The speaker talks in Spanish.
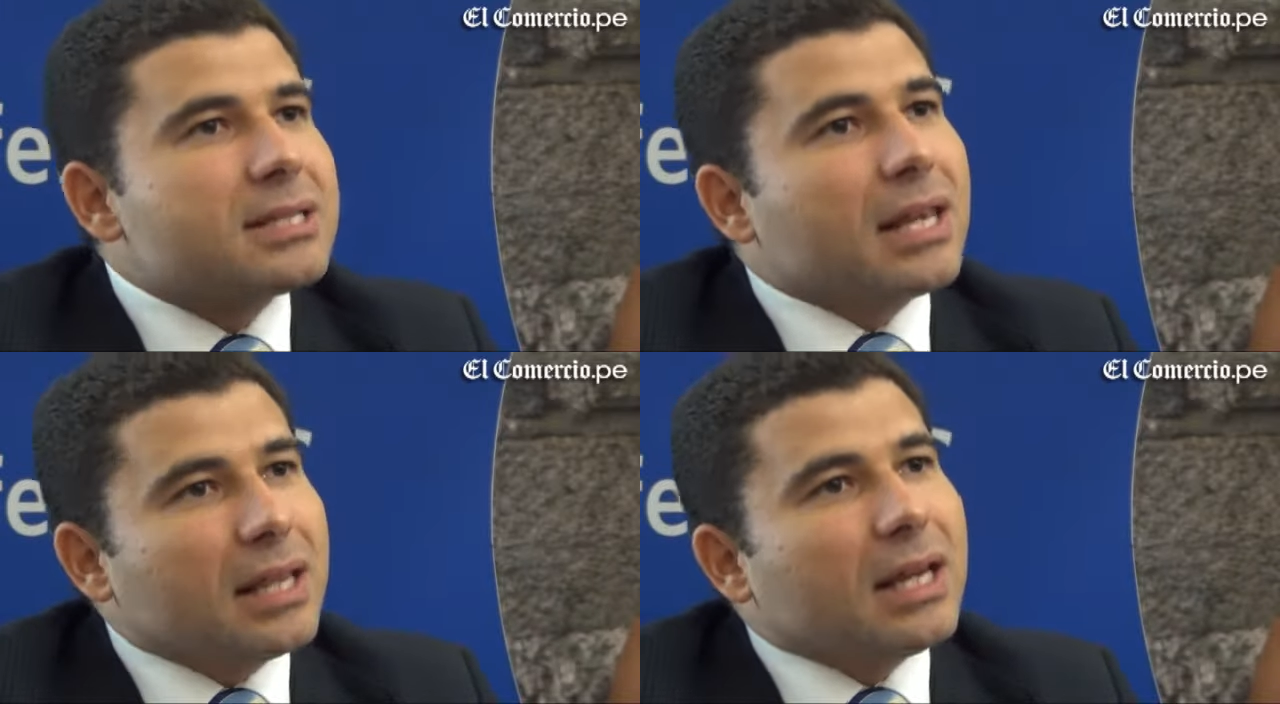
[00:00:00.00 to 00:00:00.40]

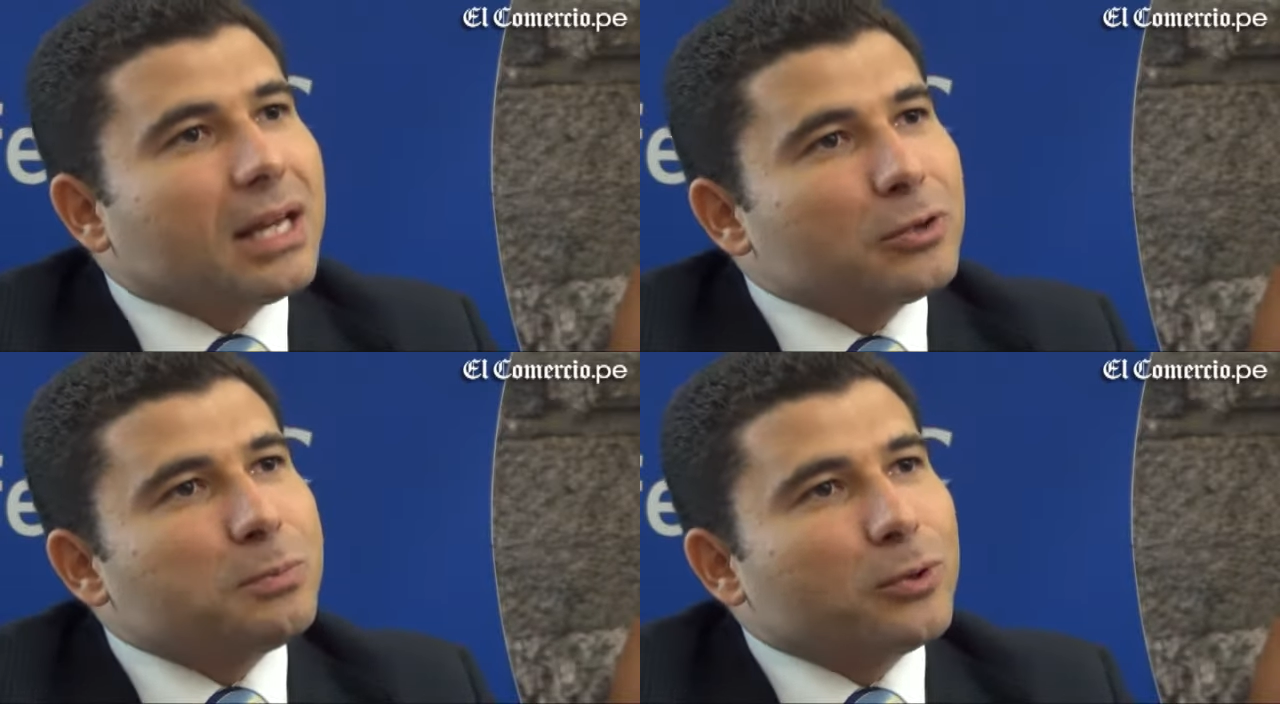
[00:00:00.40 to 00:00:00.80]

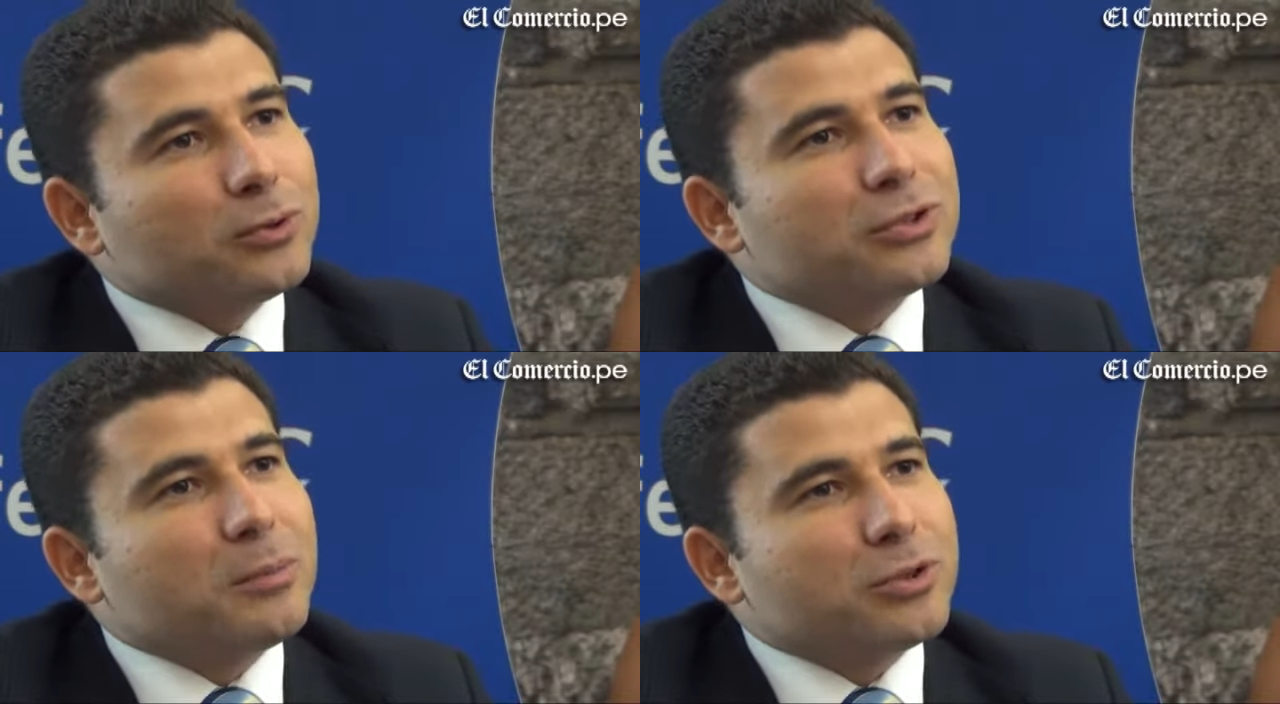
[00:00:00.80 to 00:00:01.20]
acceder a los
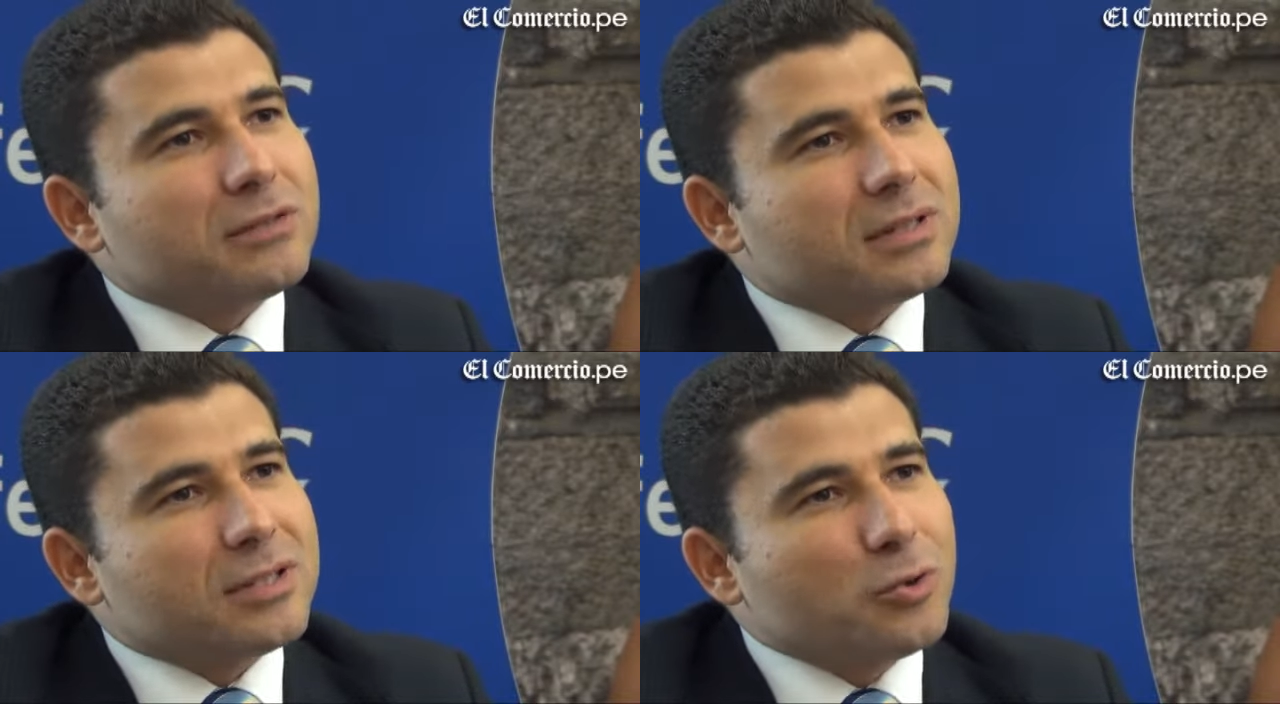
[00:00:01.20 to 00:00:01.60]
productos que
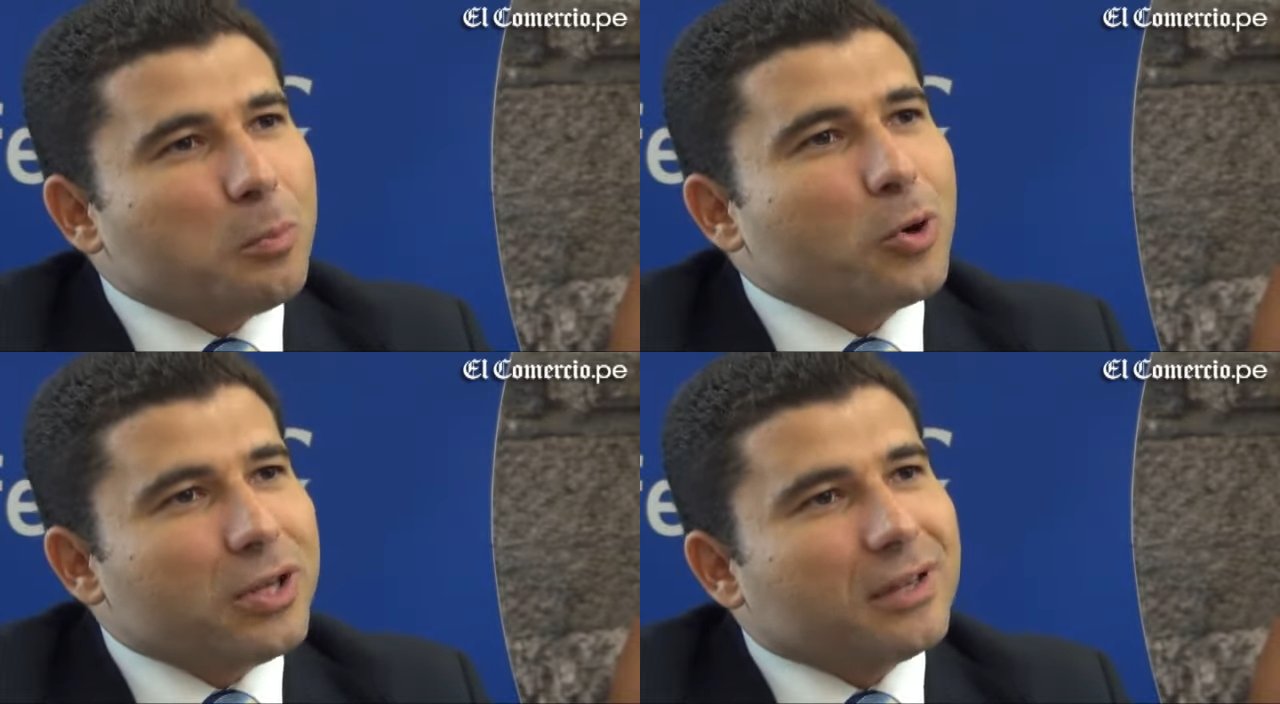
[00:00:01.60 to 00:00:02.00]
muchas veces
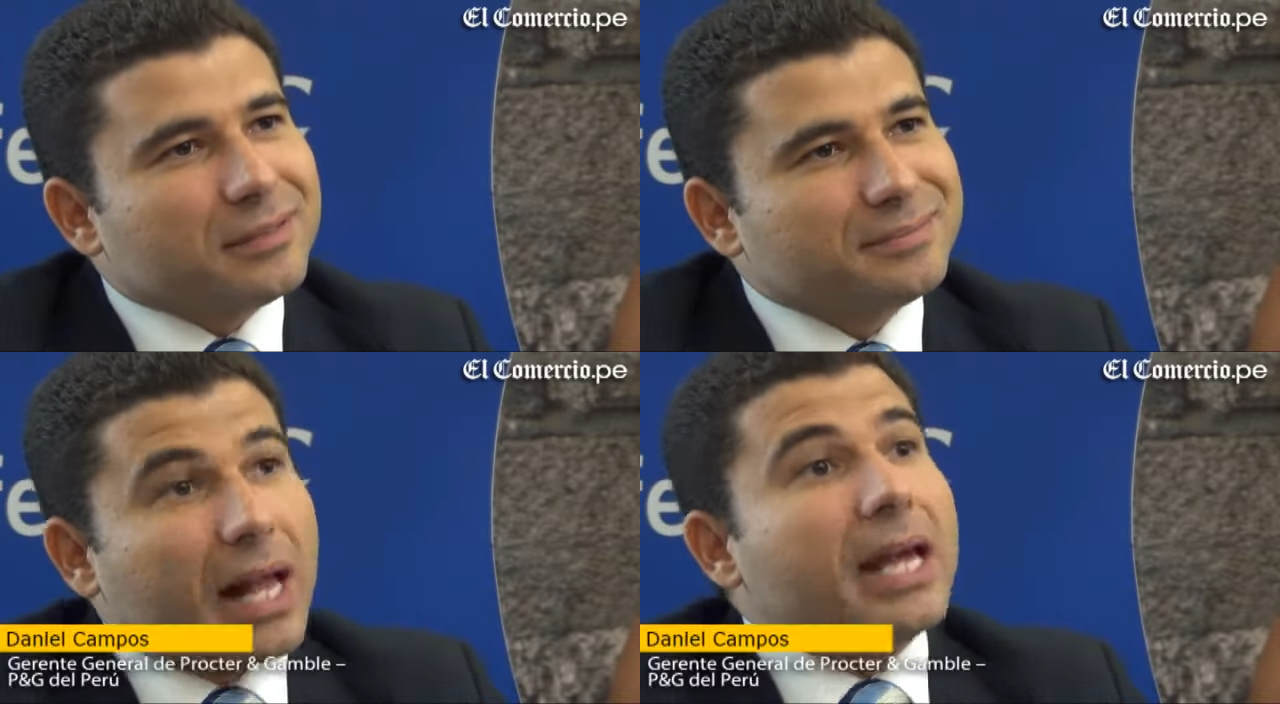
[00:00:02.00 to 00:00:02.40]
no podía,